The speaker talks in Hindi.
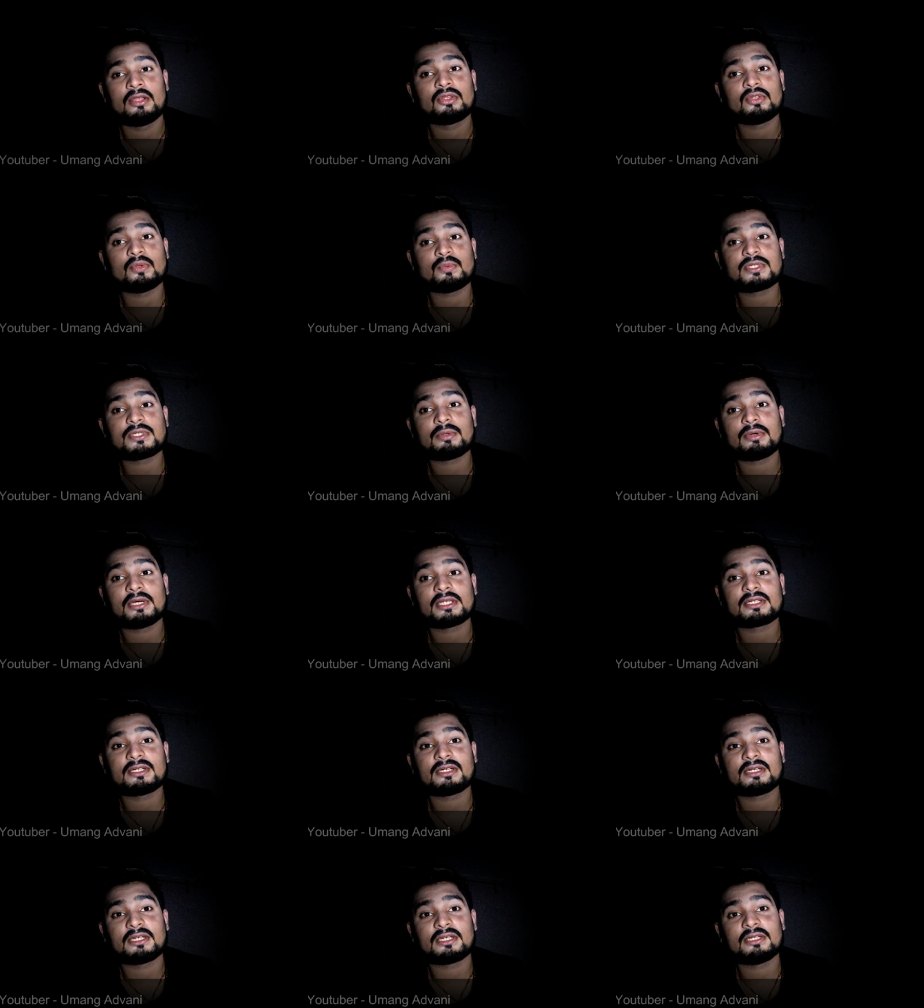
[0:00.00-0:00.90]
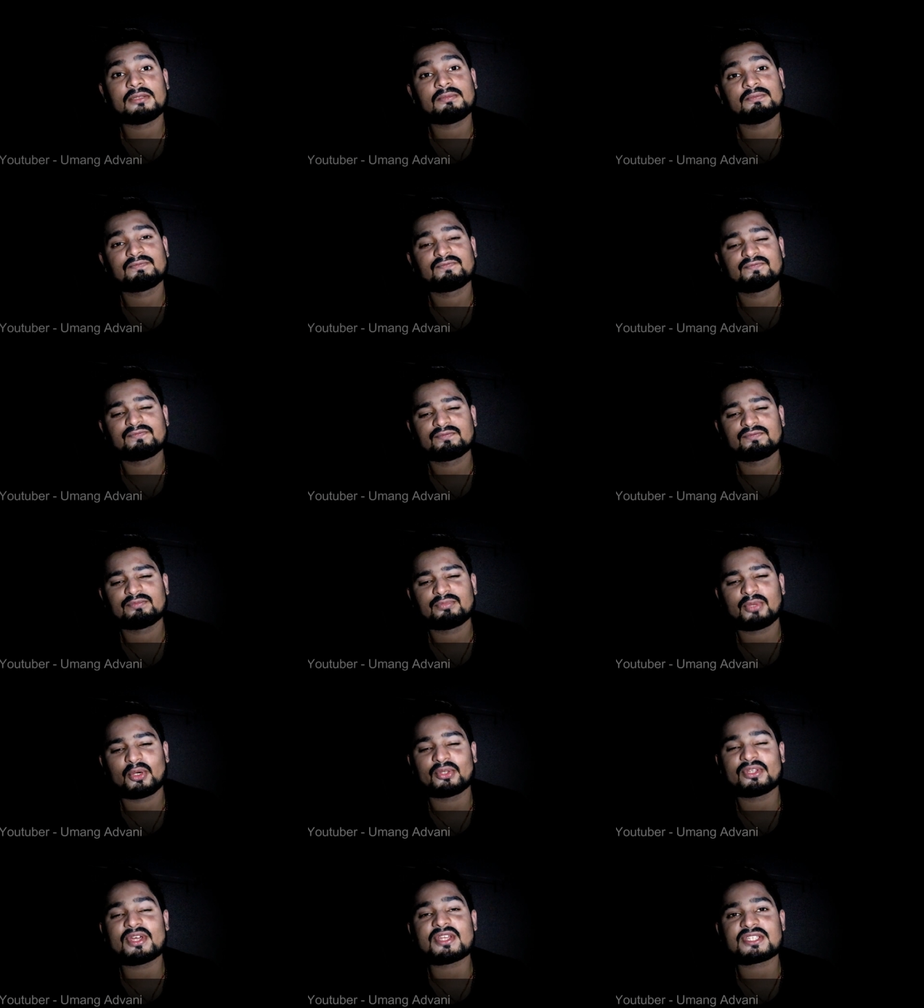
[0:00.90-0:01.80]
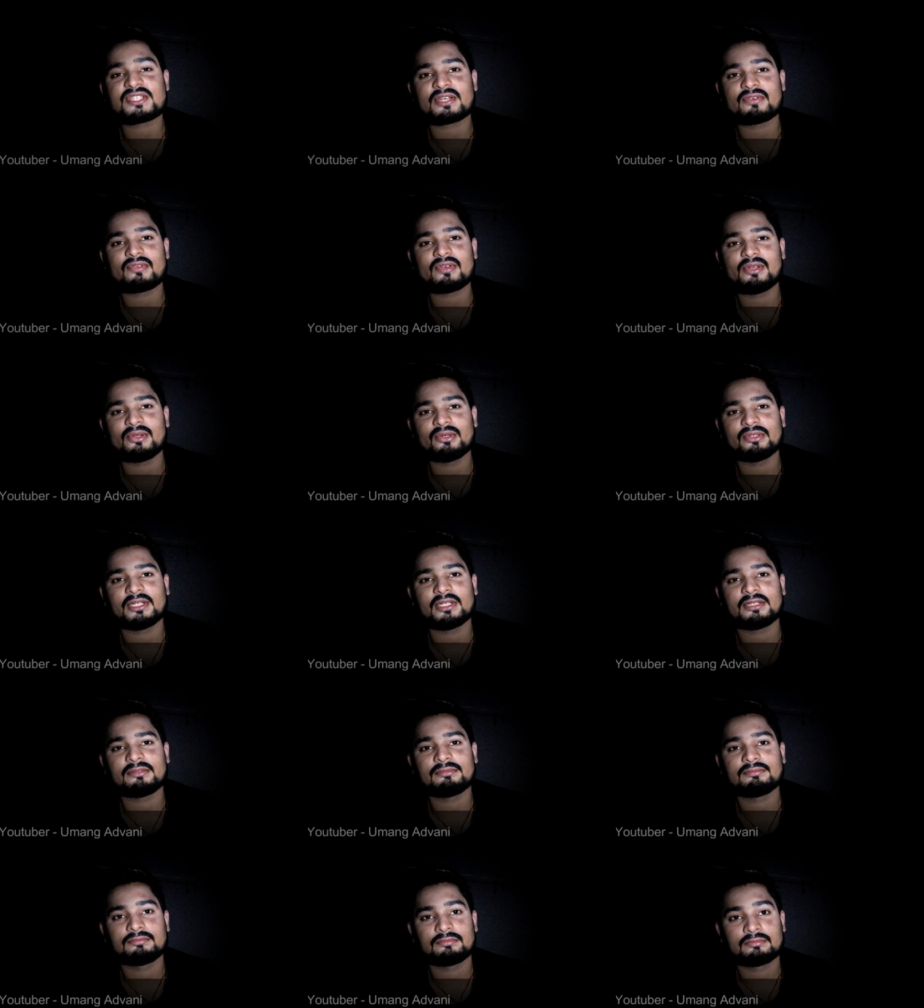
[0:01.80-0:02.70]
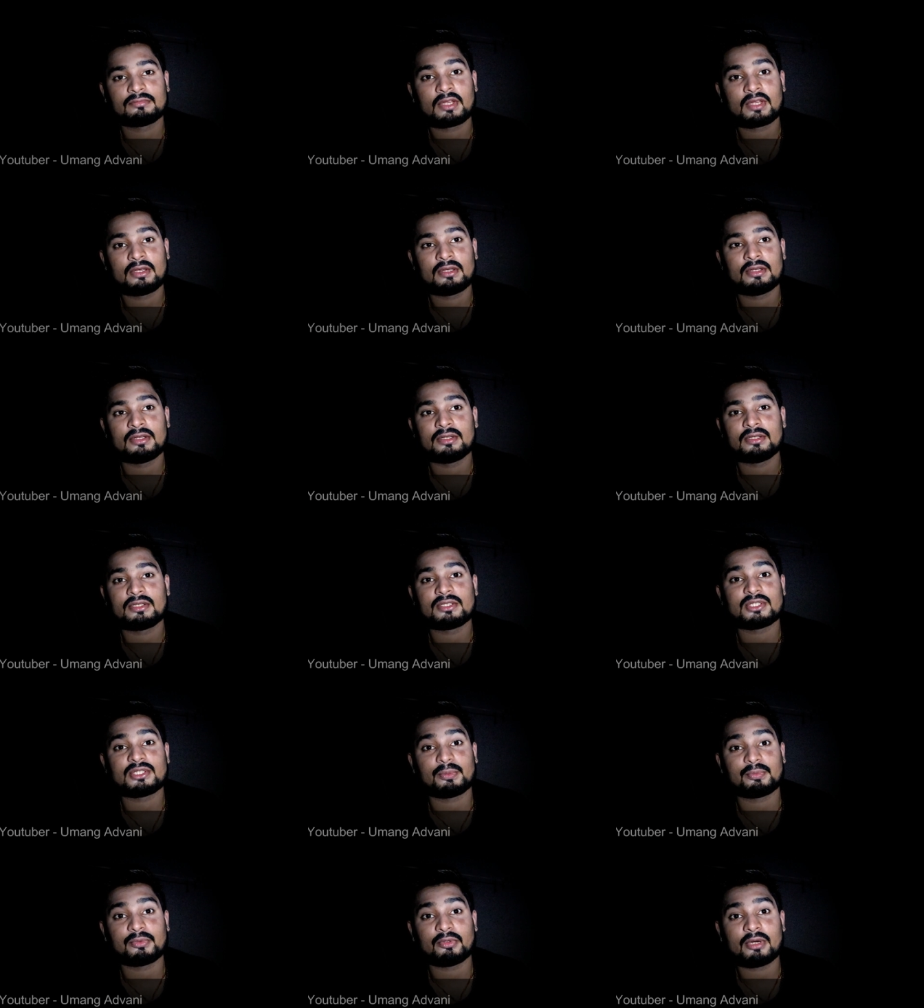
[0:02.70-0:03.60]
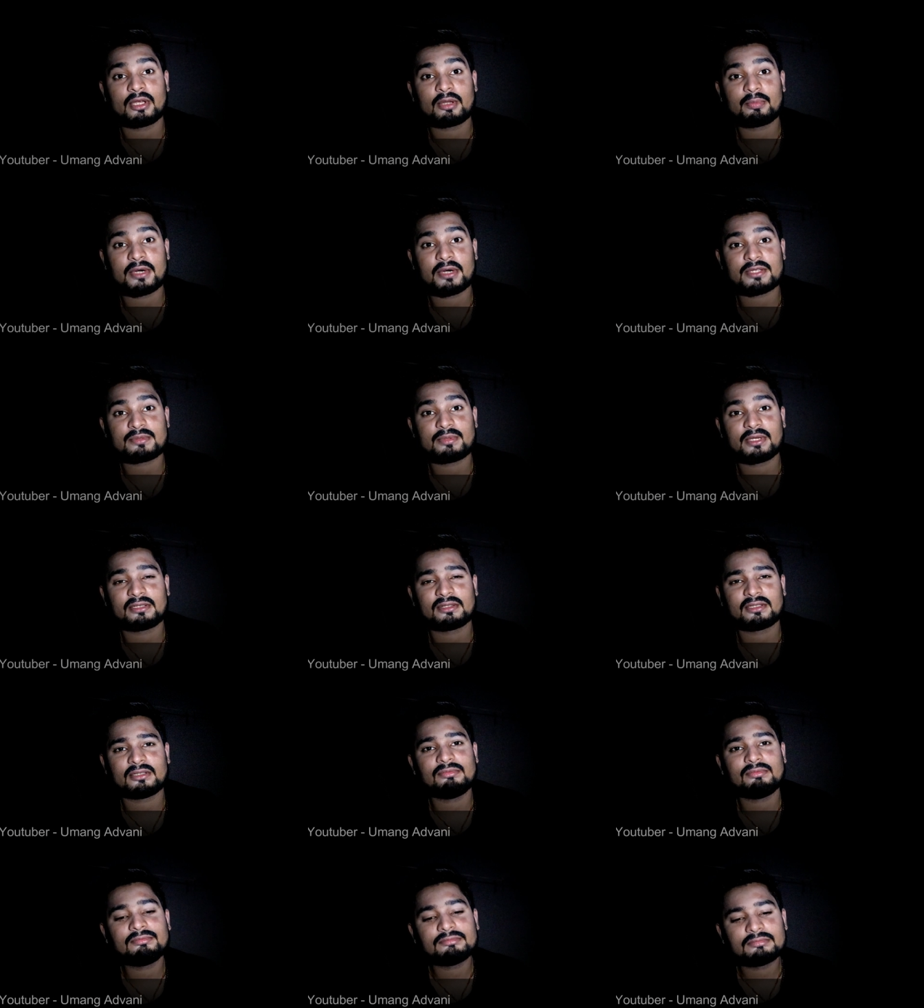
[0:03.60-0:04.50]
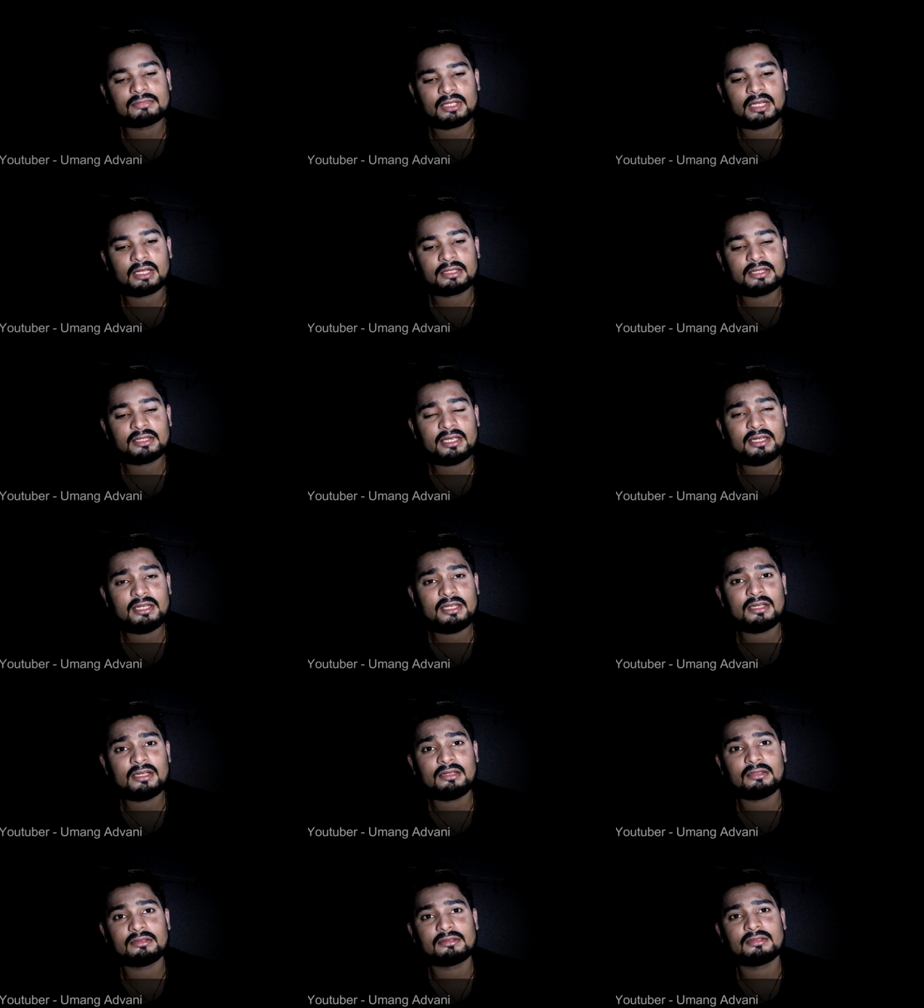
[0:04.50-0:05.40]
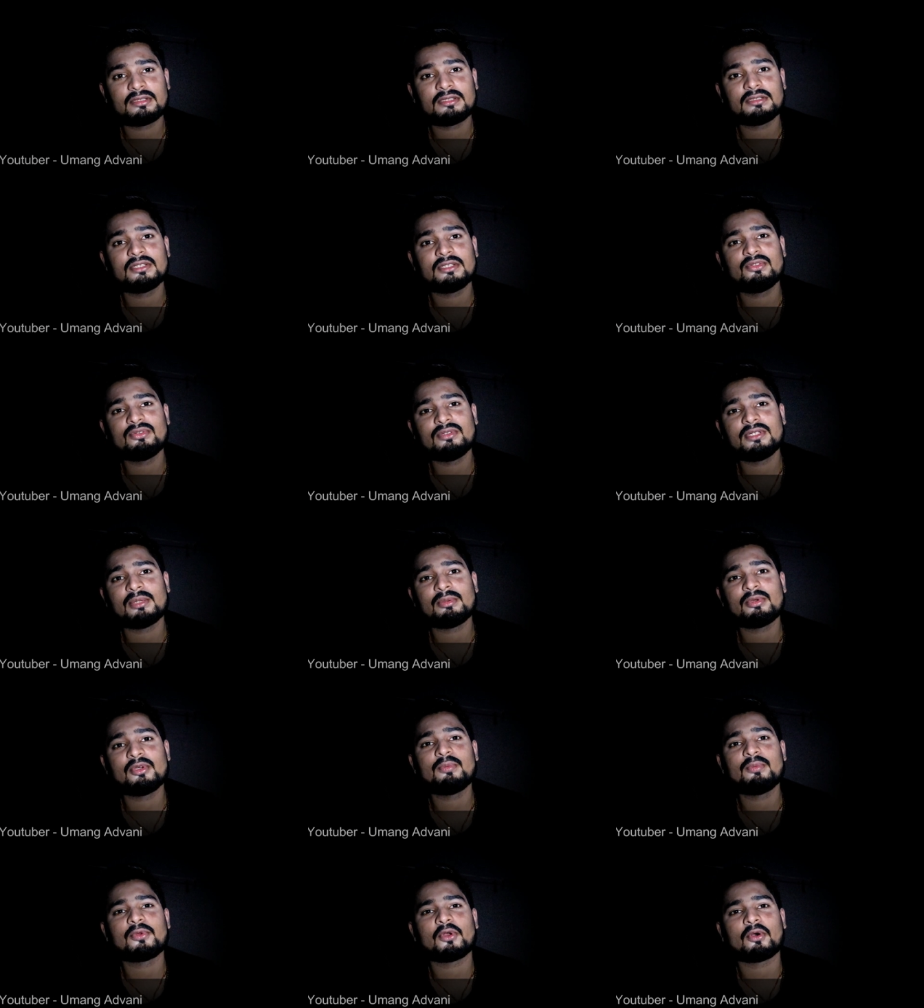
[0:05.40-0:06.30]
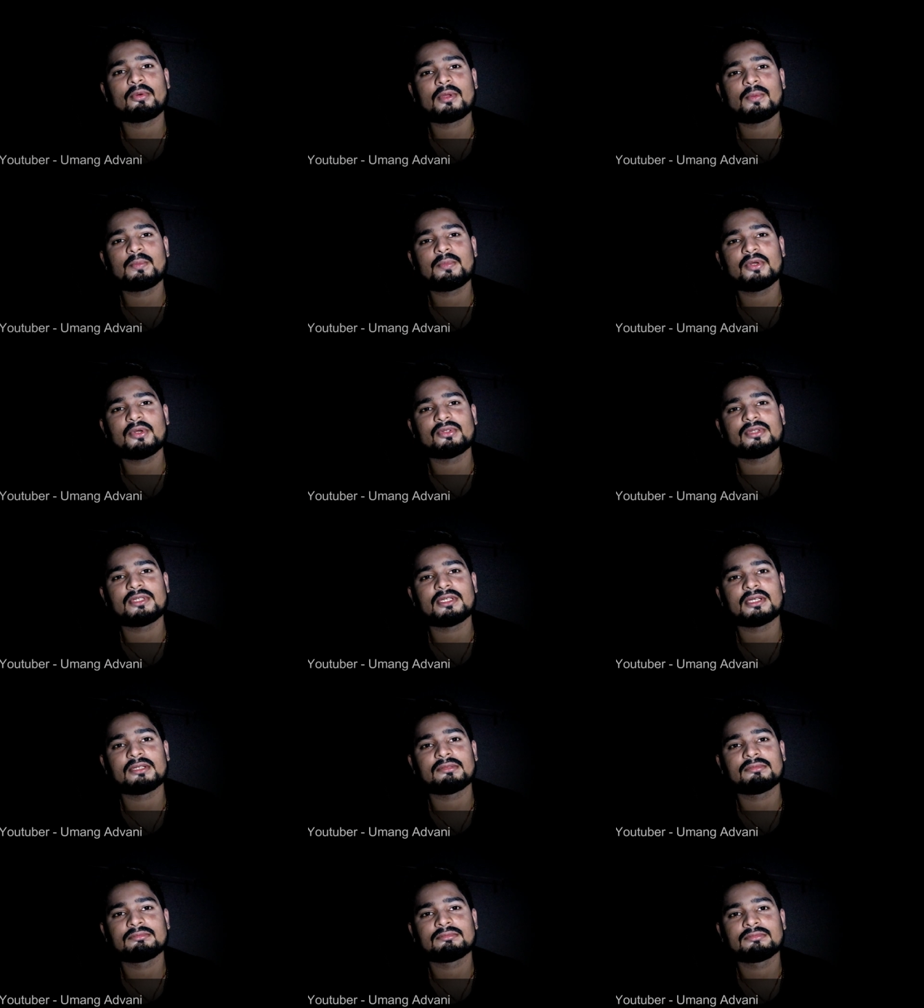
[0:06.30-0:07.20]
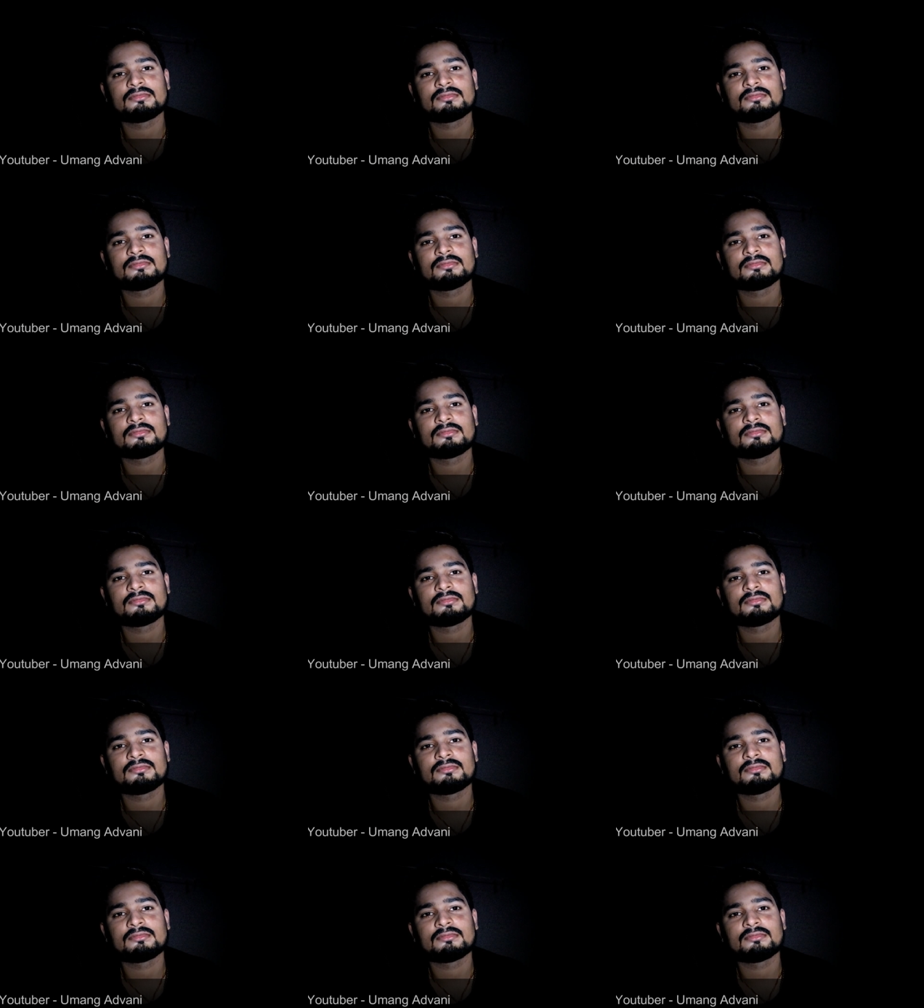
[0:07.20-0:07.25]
तुमसे बात करके ना बहुत अच्छा फील होता है जब तुम्हारे पास बैठता हूँ लगता ही नहीं है कि दुनिया में कोई प्रॉब्लम भी होती है